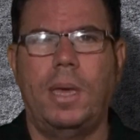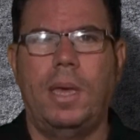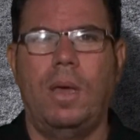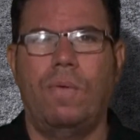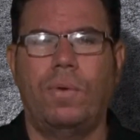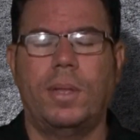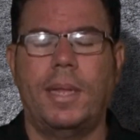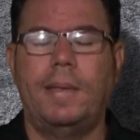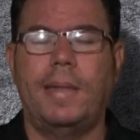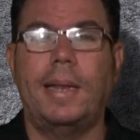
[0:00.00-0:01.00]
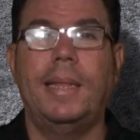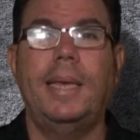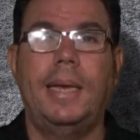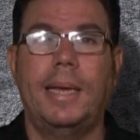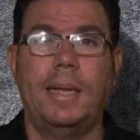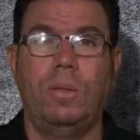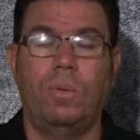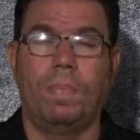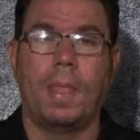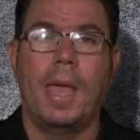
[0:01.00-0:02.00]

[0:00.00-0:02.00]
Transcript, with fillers: que eu vou até estar linkando